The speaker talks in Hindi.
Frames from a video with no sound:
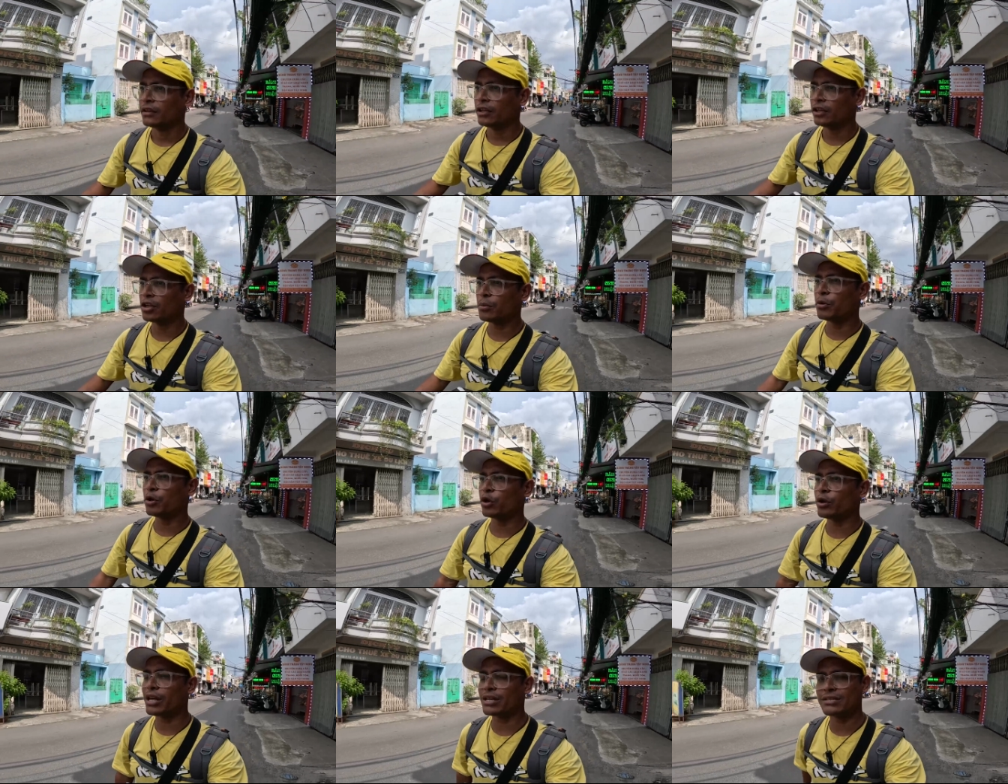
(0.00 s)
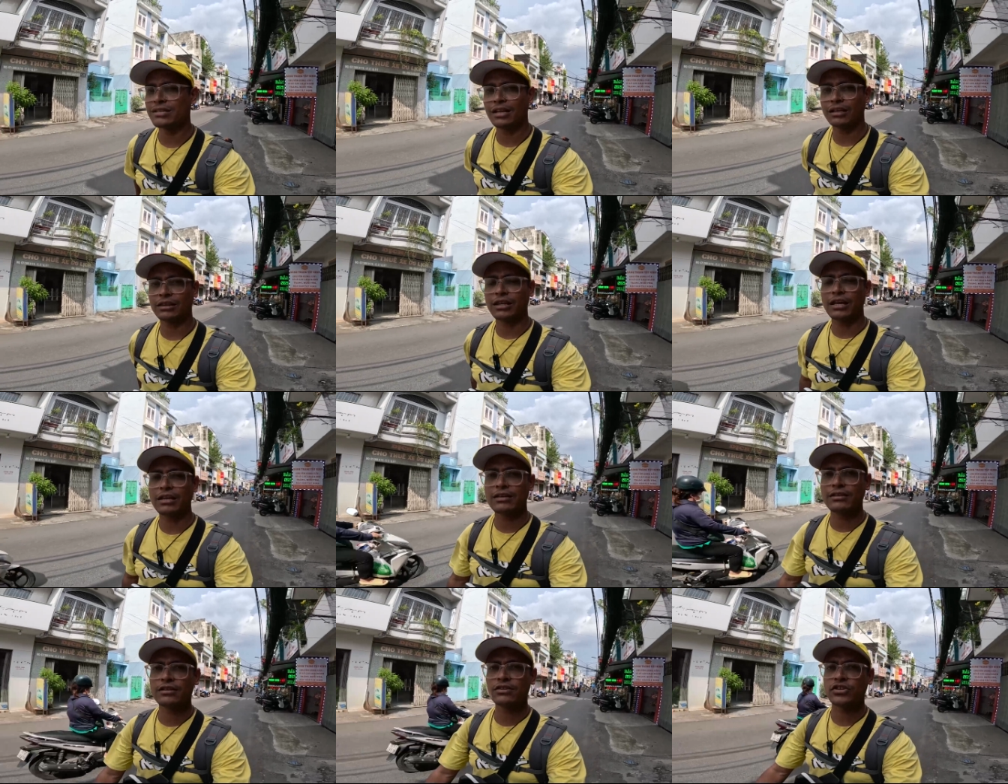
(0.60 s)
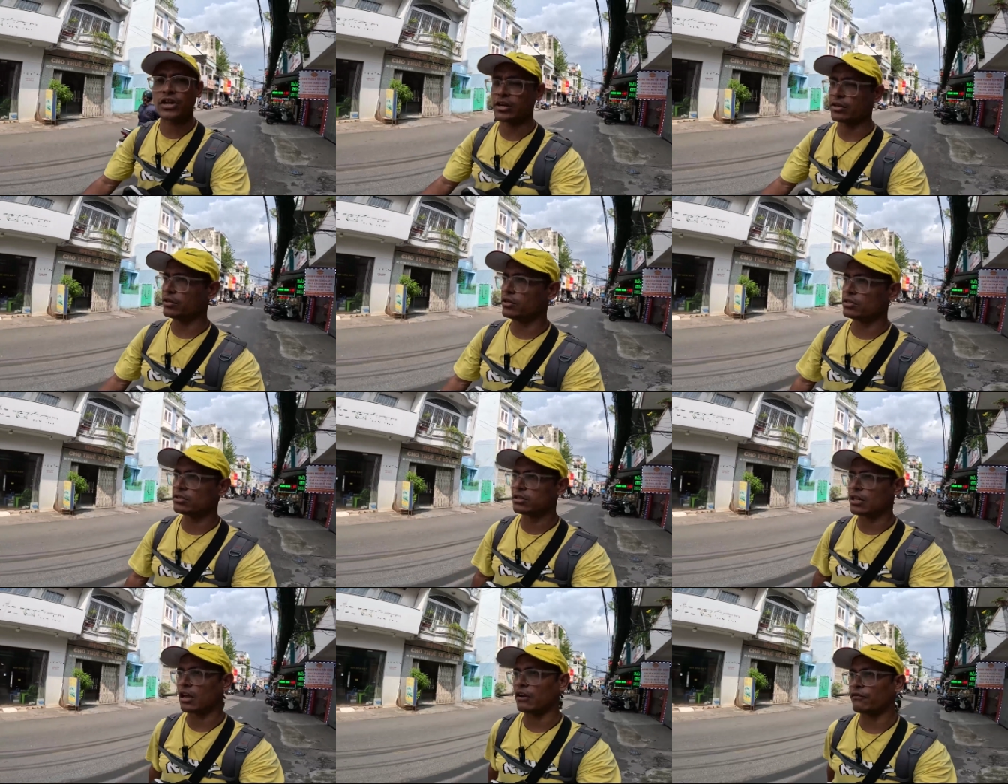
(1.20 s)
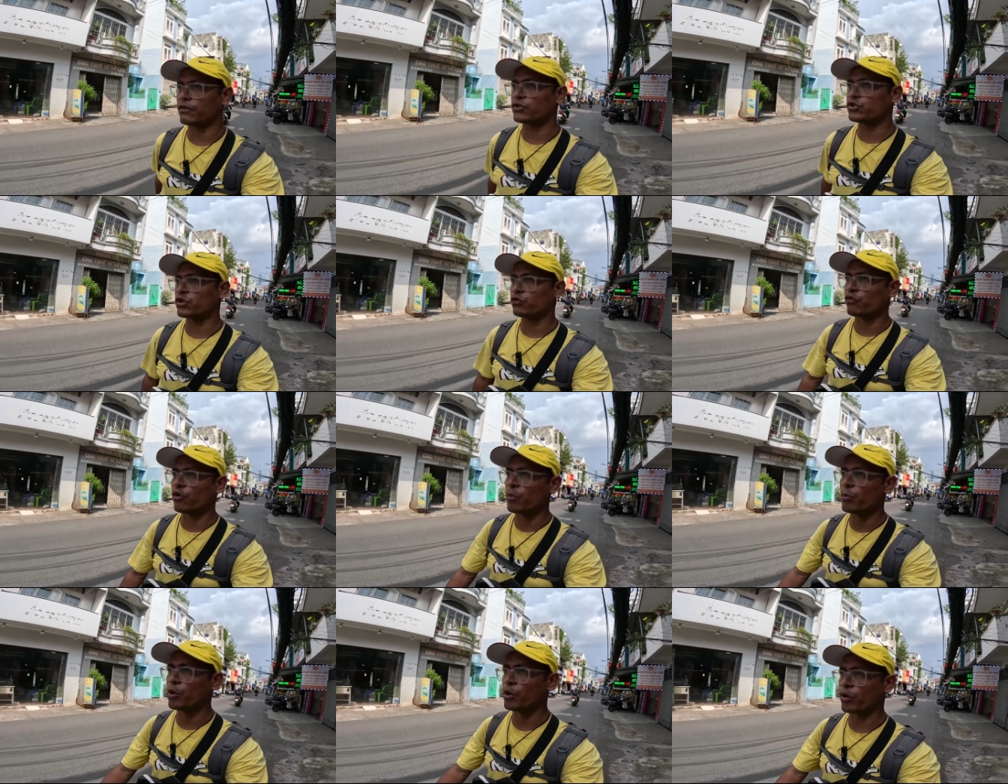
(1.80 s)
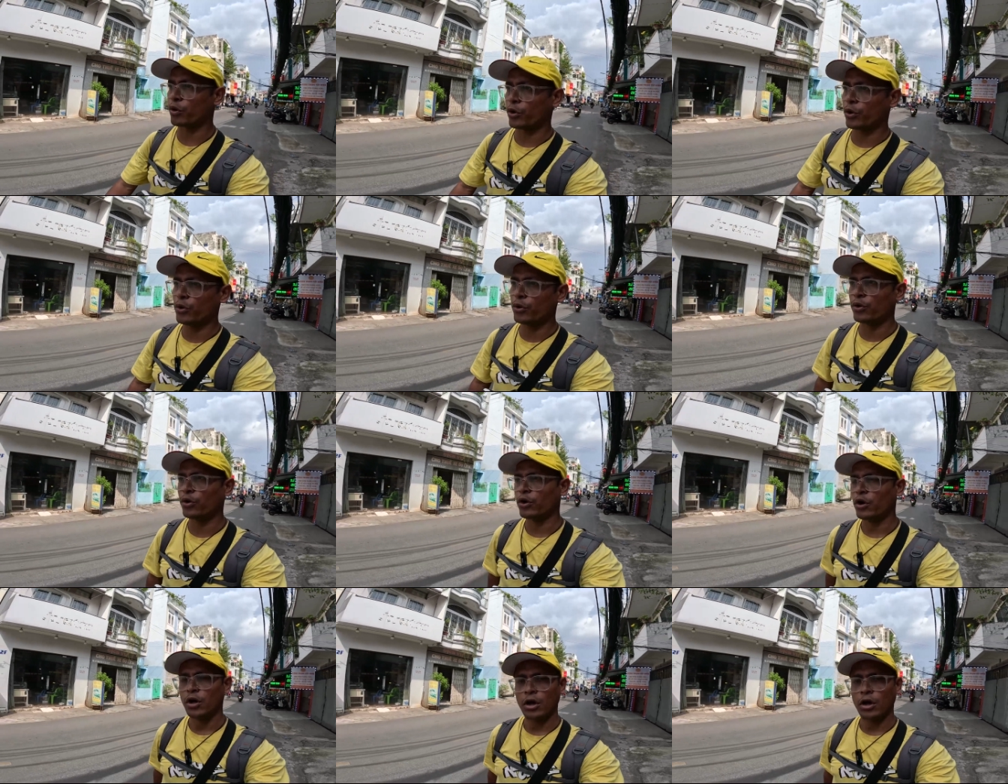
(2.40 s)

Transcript: ये तो बिल्कुल ऐसे लगता है कि जैसे चाइनीज़ लैंग्वेज हो वो बोल रहे हो